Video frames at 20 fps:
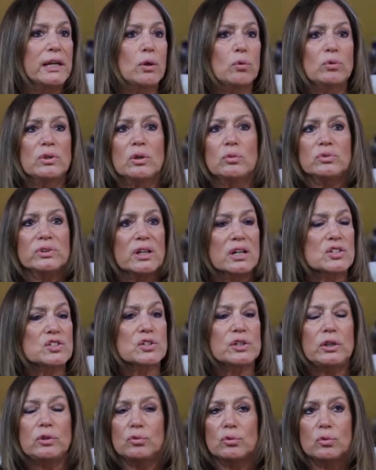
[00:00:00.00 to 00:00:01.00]
eu não
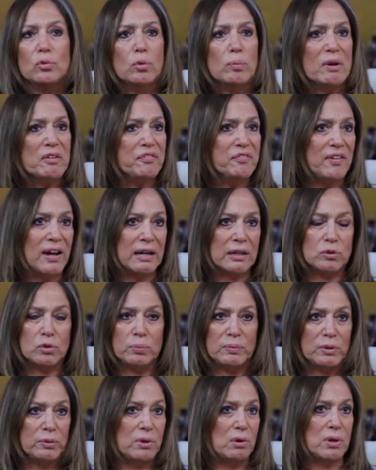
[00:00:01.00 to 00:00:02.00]
transgrido uma fala
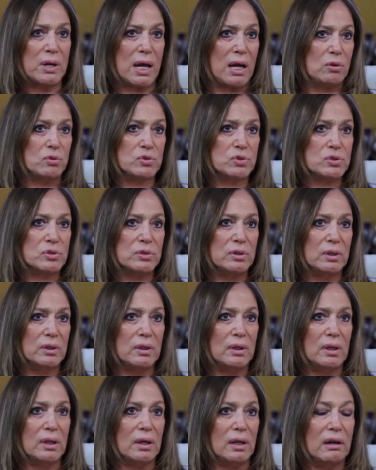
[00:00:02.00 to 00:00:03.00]
do Manuel Carlos.
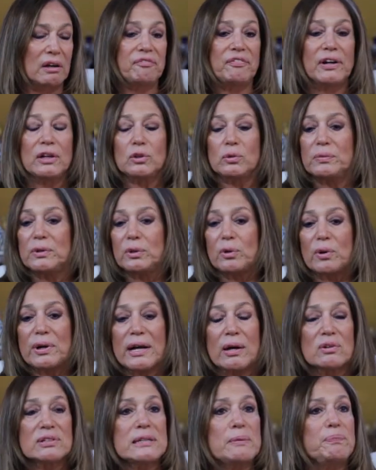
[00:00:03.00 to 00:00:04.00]
A fala do Manuel
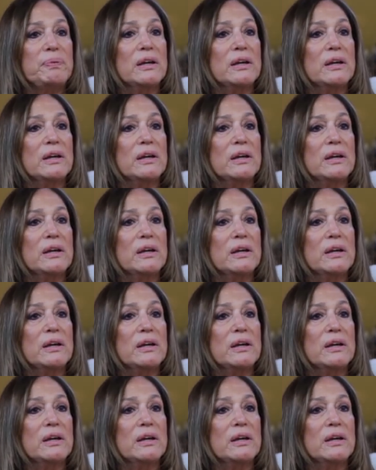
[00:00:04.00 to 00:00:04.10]
Carlos é